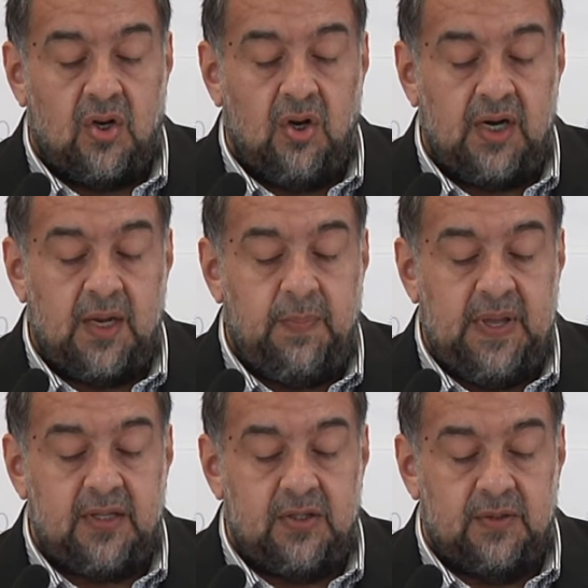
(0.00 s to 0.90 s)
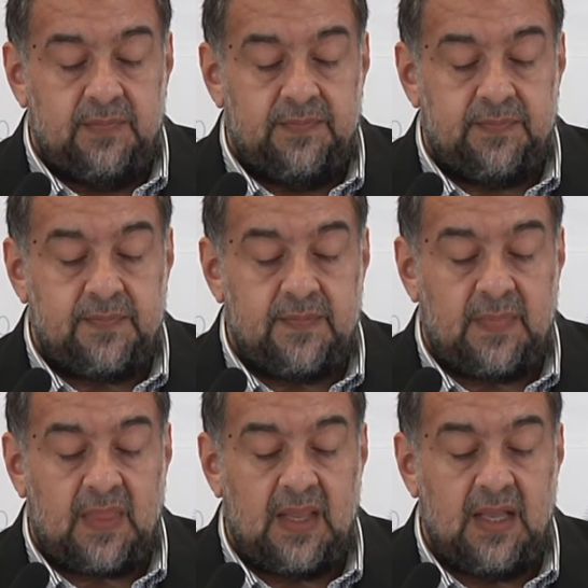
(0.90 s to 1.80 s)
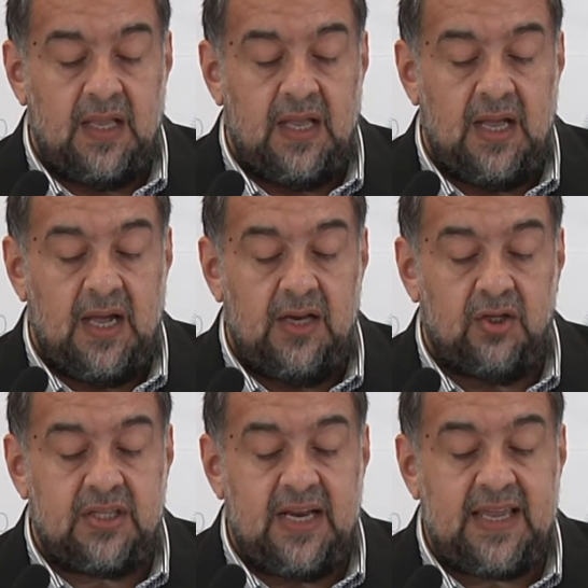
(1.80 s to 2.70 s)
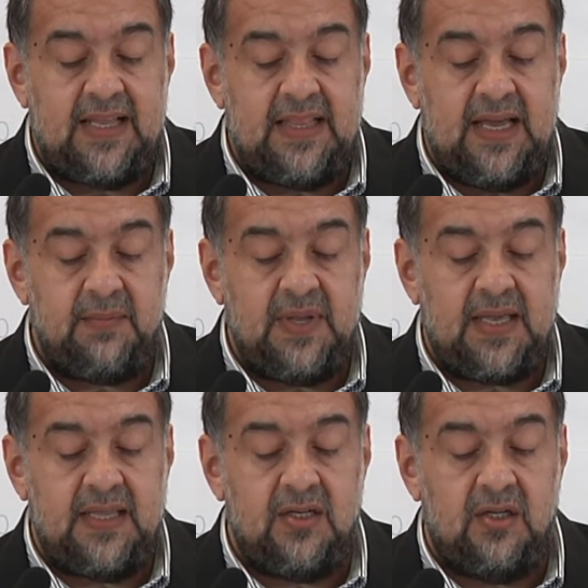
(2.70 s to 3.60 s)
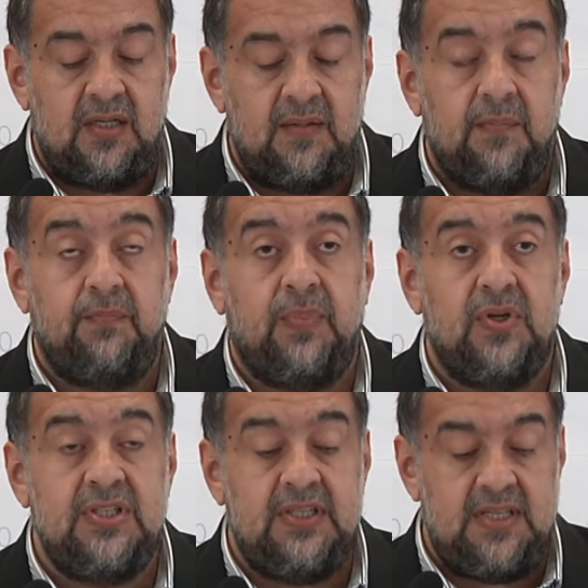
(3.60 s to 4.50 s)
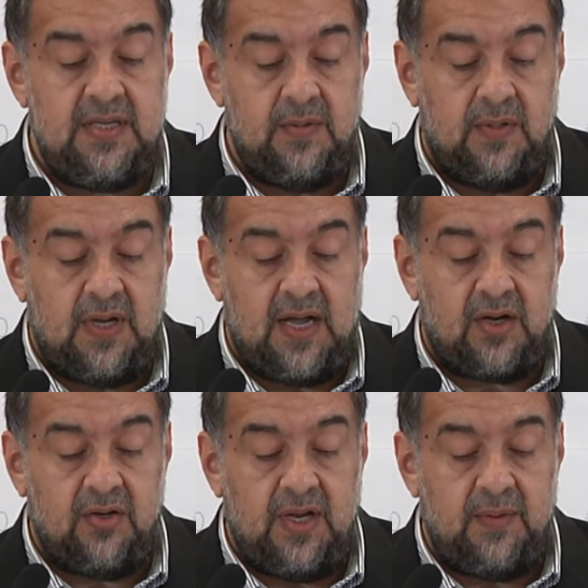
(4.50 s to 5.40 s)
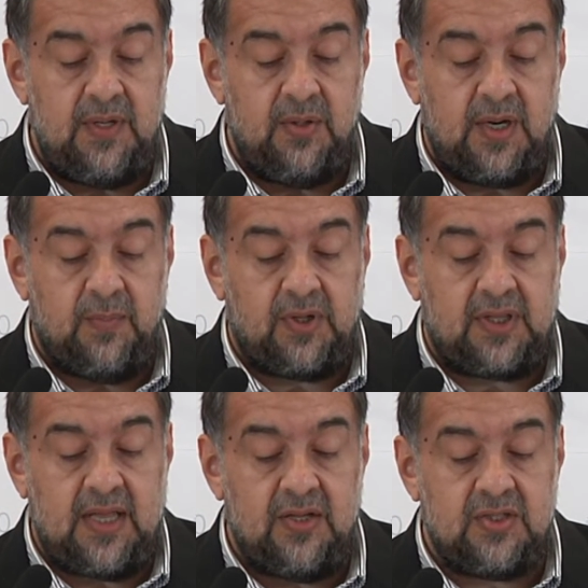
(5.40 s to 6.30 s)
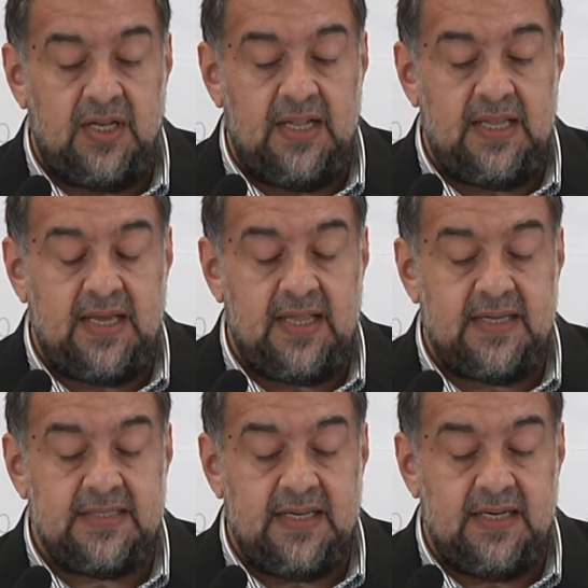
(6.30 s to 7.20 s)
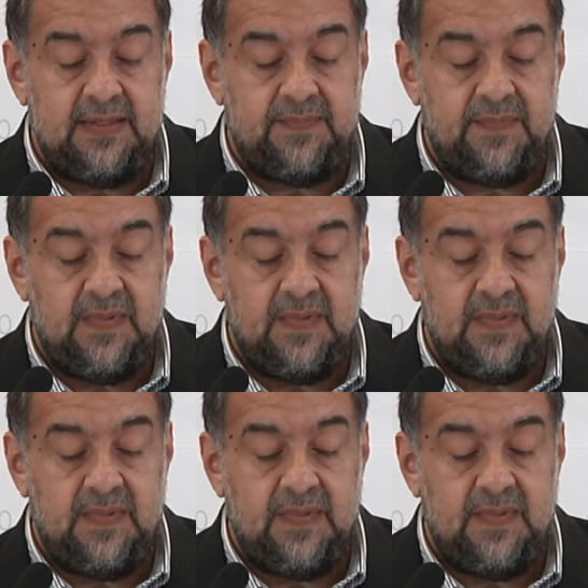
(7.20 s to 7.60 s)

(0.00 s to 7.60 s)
con respecto a los tres gendarmes que dieron positivo a coronavirus reportados en el día de ayer